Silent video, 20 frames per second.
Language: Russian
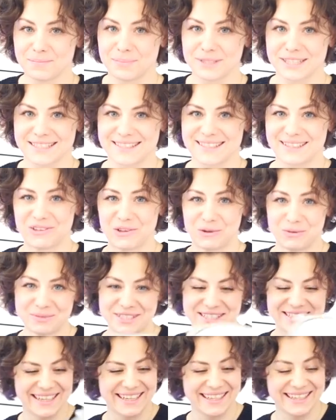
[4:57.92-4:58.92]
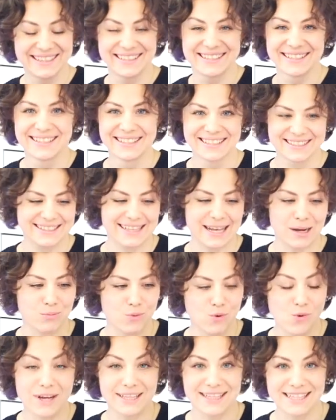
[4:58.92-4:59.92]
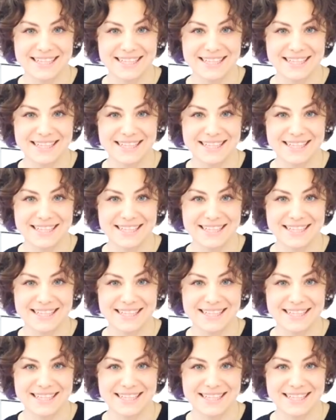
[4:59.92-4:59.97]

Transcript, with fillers: под столом стоит. Дарбука